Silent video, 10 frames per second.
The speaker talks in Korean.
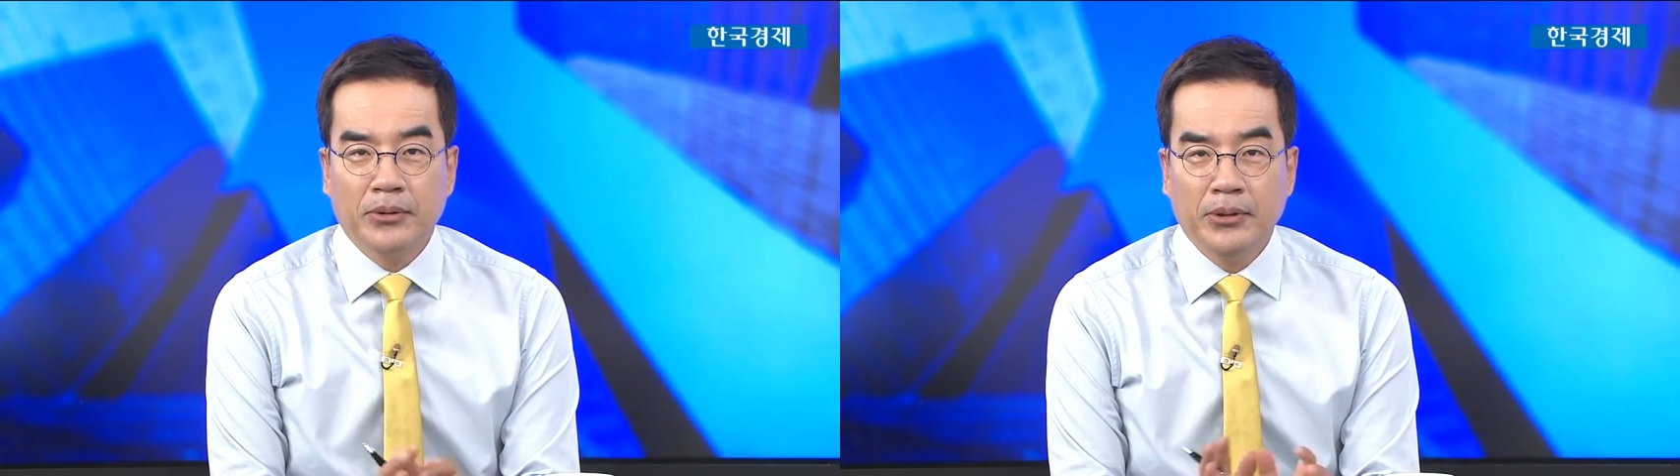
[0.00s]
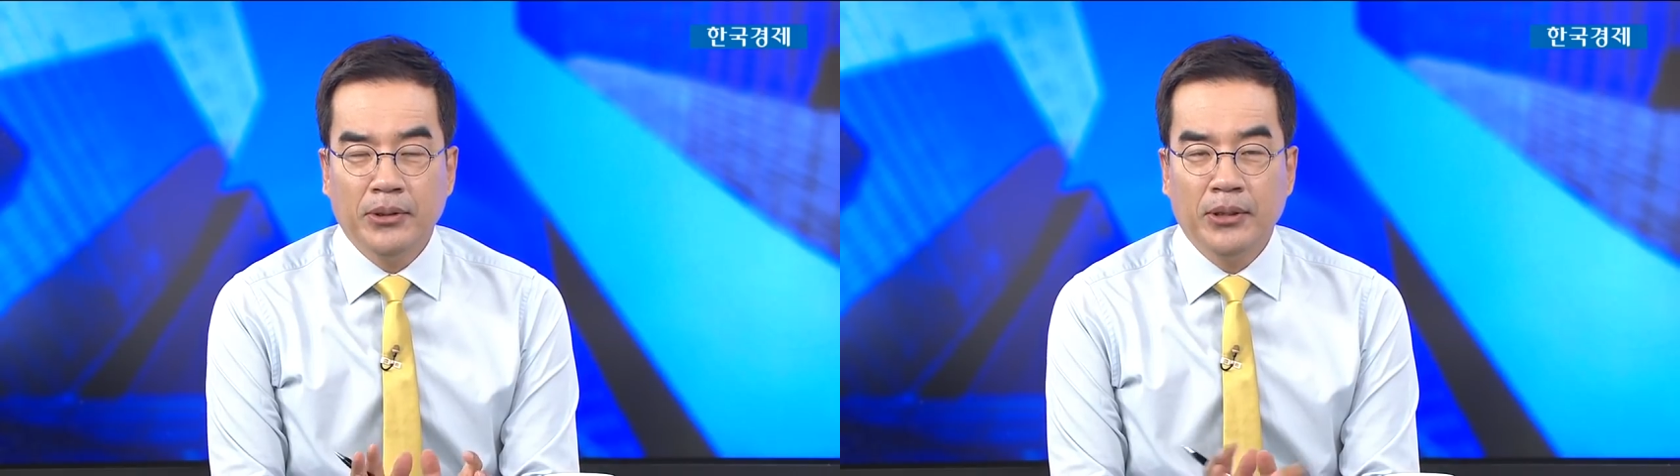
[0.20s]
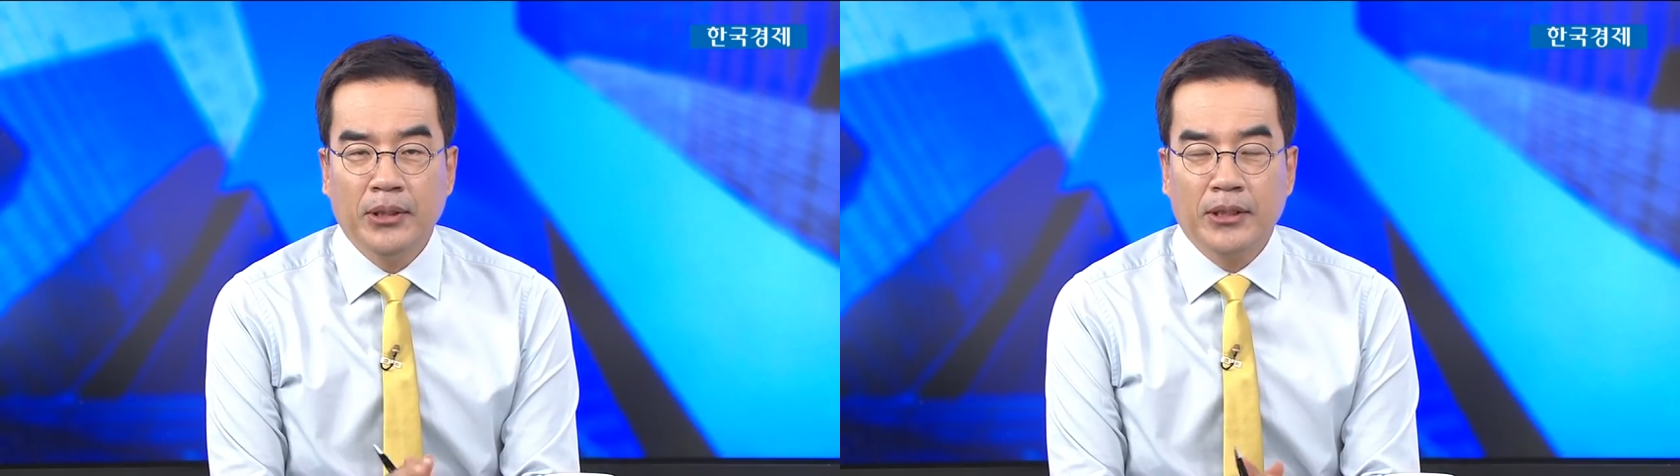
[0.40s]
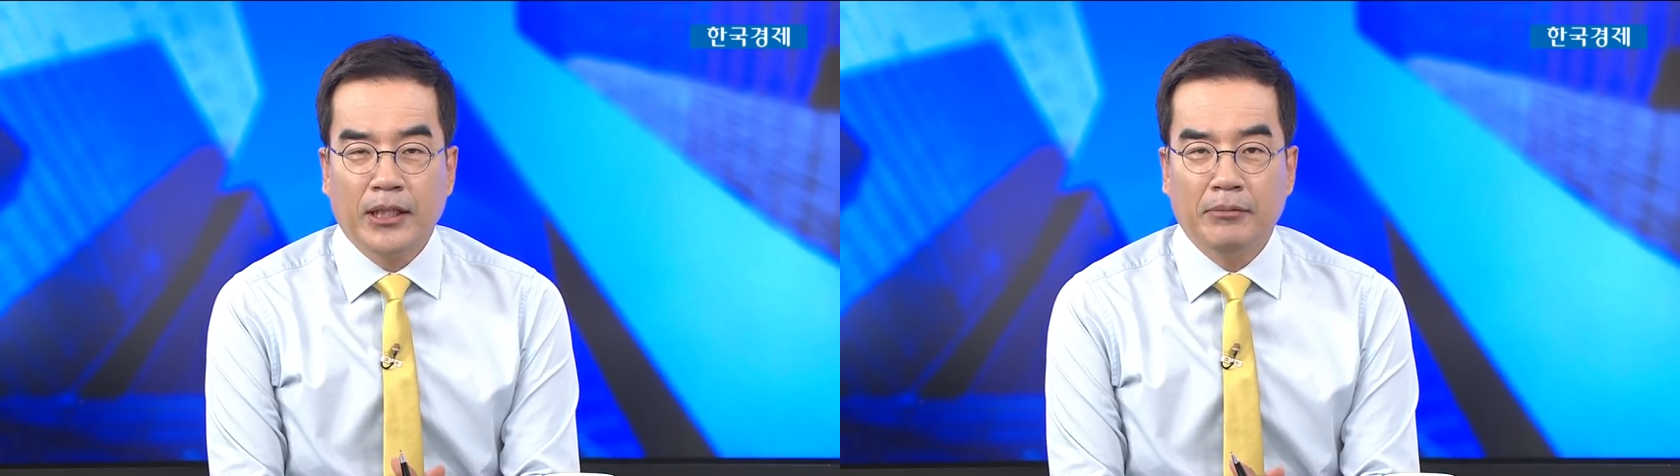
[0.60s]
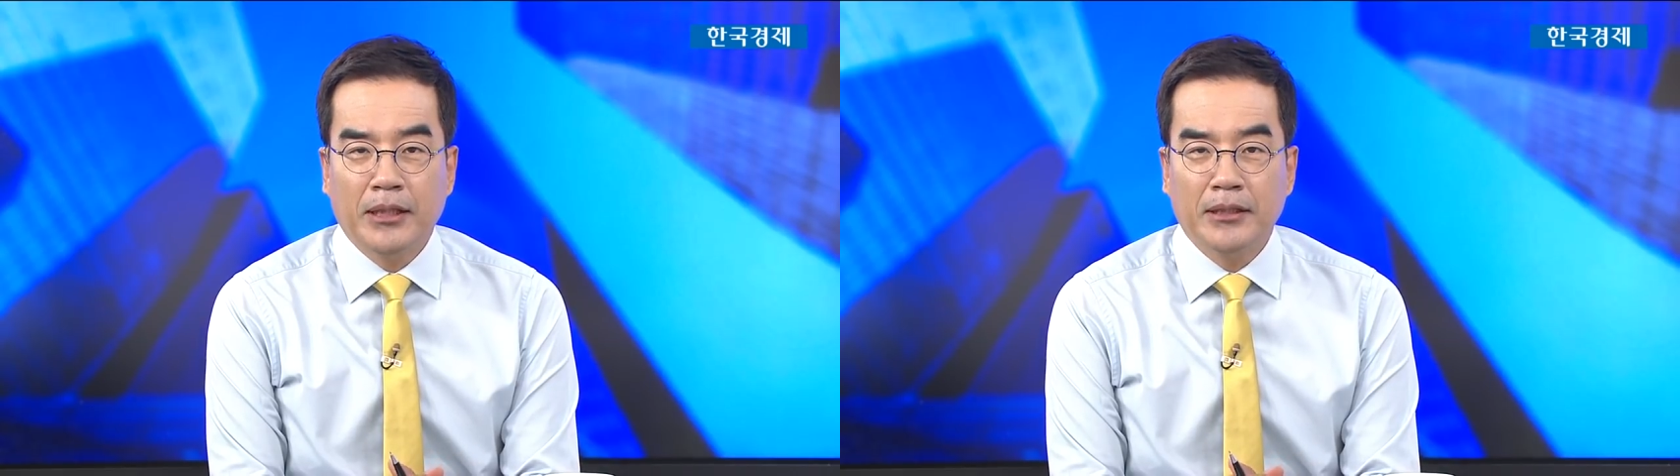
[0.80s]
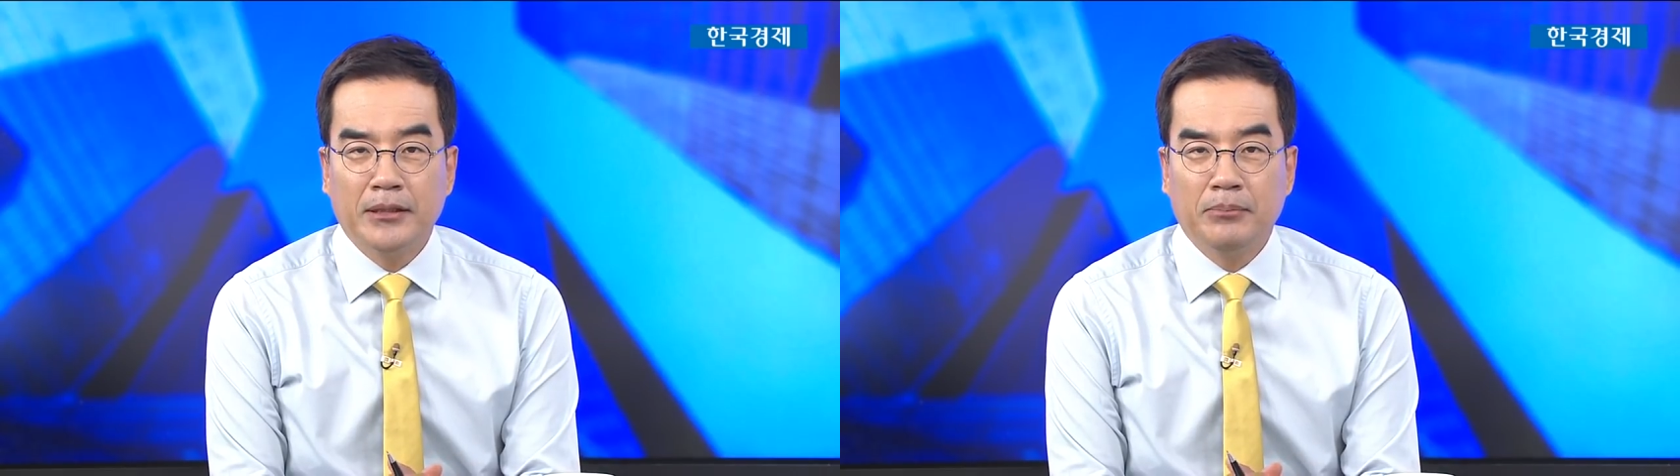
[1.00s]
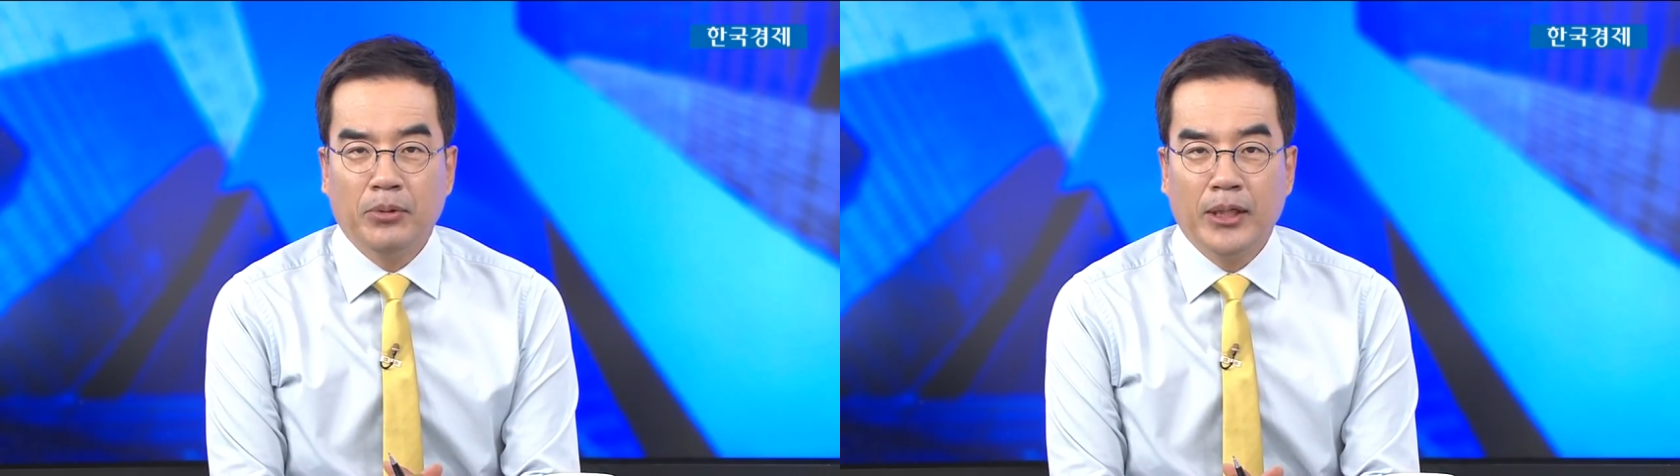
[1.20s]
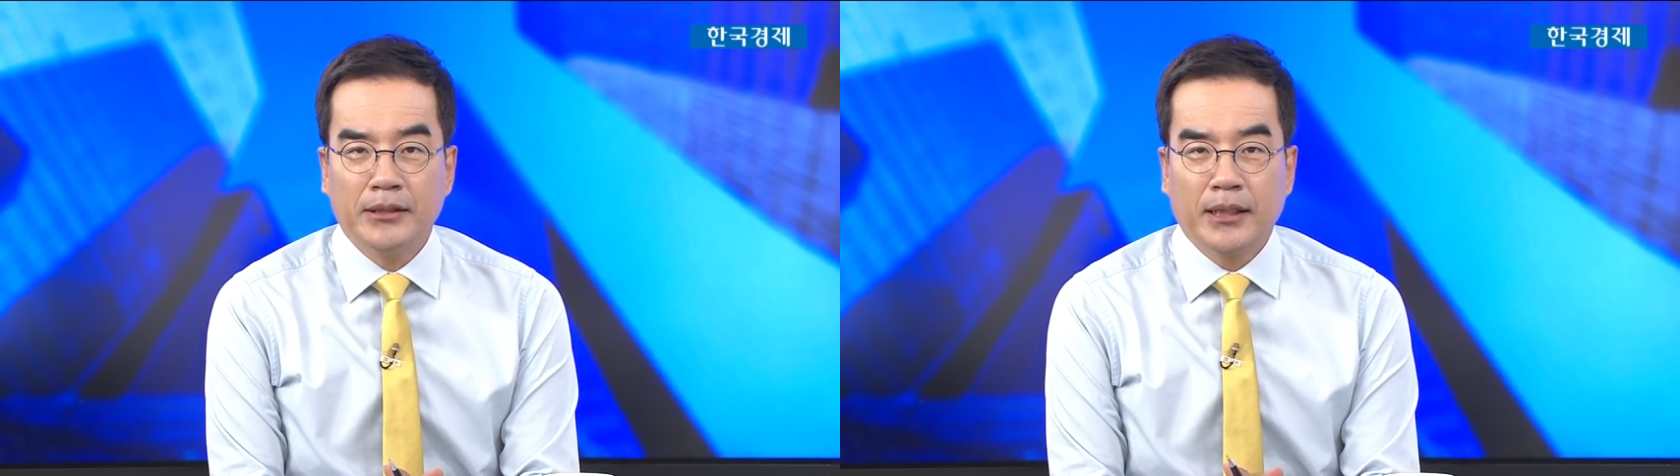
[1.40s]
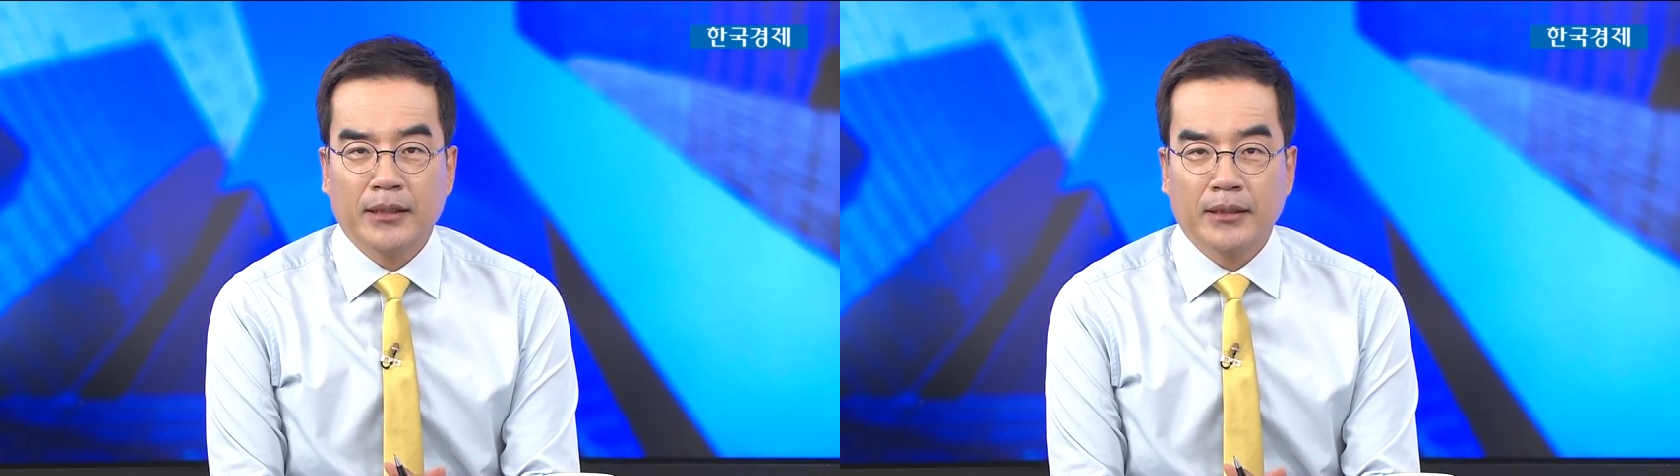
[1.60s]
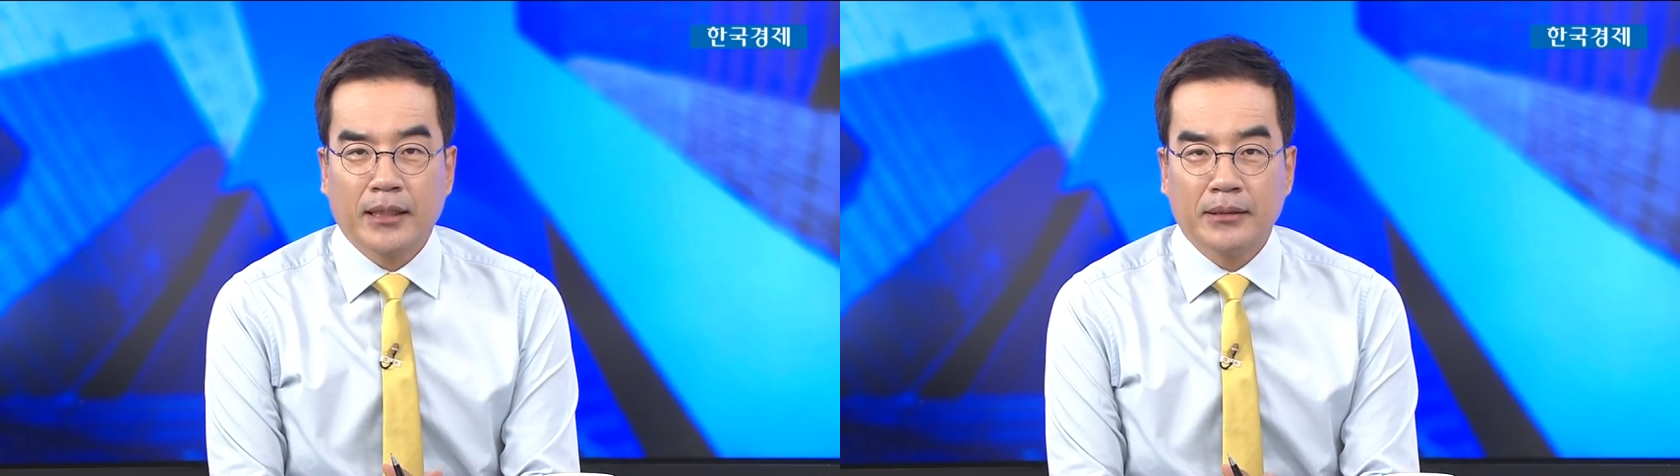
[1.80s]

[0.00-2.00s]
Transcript: 또 남아있는 보안책